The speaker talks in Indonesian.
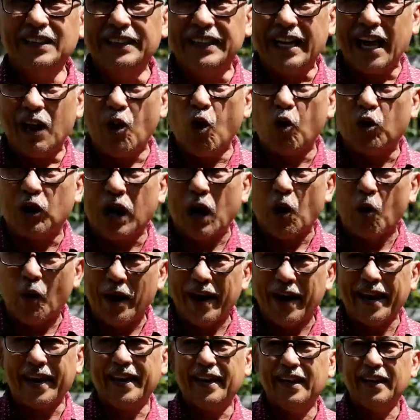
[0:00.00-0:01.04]
Sehingga
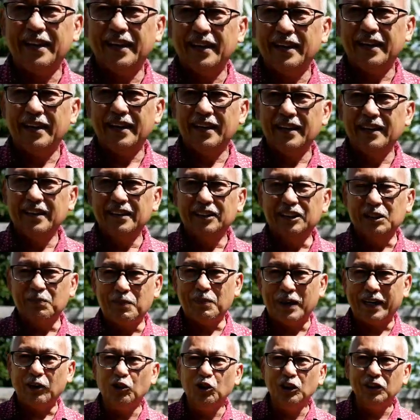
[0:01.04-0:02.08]
OKW
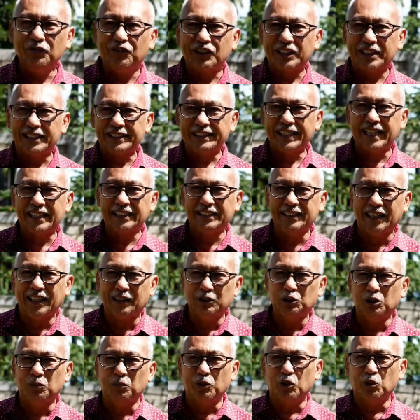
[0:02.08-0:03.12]
sebagai universitas yang
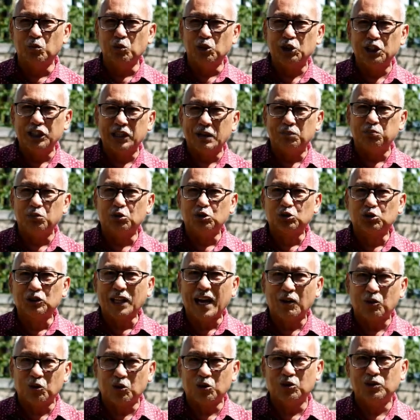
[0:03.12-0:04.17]
sudah berumur 30
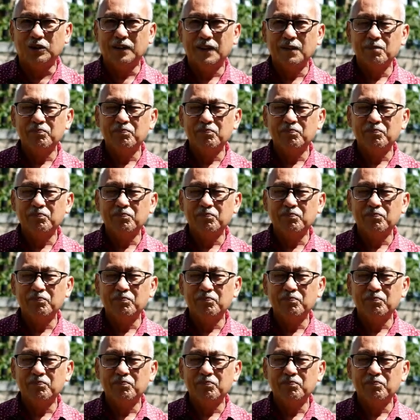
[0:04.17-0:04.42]
tahun,